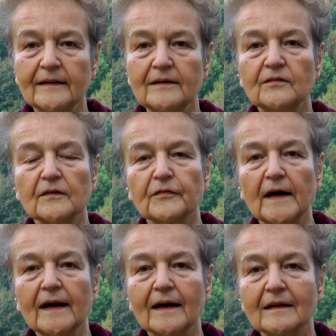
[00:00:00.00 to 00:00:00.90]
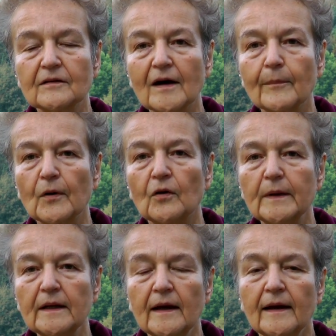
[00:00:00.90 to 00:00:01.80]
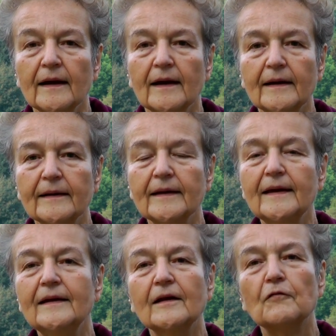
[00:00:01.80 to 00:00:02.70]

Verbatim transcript: diese Freihandelsabkommen äh, in